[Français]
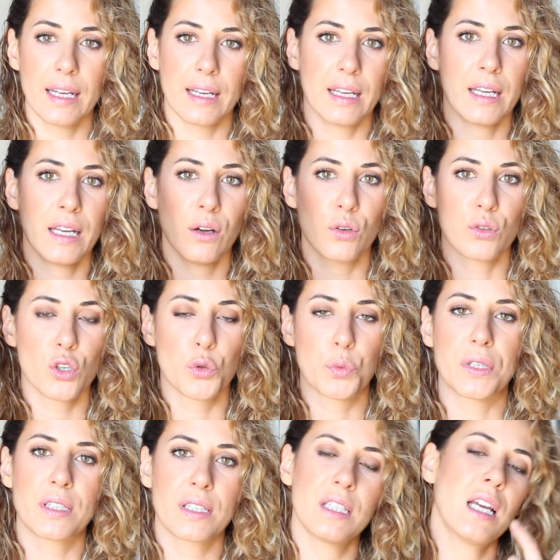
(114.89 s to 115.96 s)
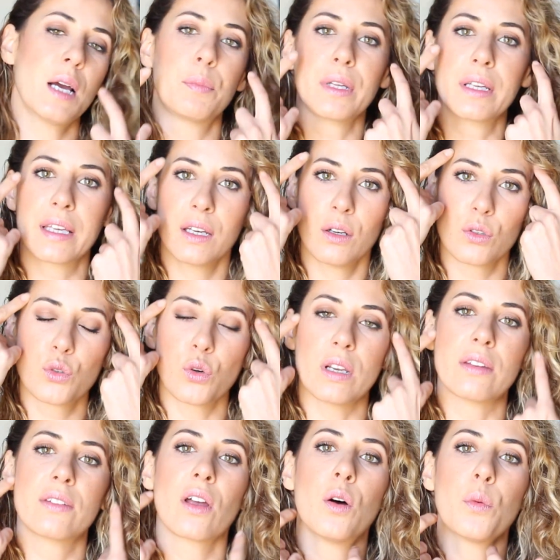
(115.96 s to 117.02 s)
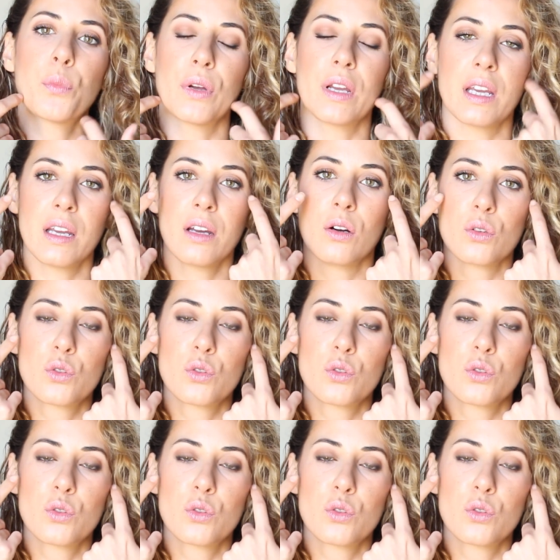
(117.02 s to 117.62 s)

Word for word: Et celui-ci appliqué sur les tempes et